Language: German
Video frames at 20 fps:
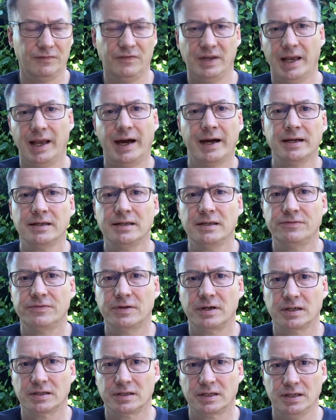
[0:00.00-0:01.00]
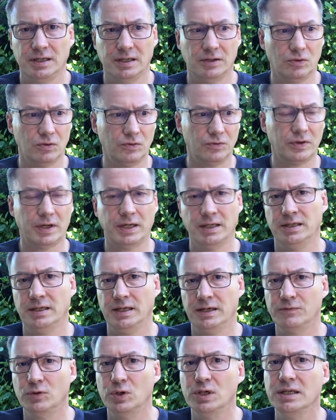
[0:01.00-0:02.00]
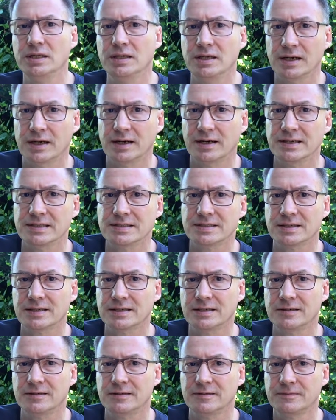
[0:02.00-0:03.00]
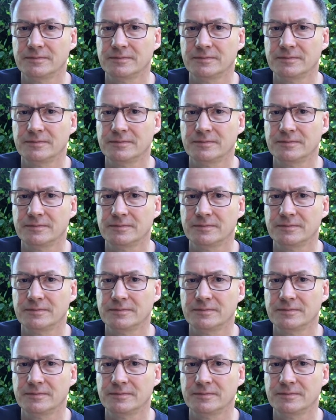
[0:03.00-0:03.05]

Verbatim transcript: wie lange die Fahrt geht und vor allen Dingen, wohin die Reise geht.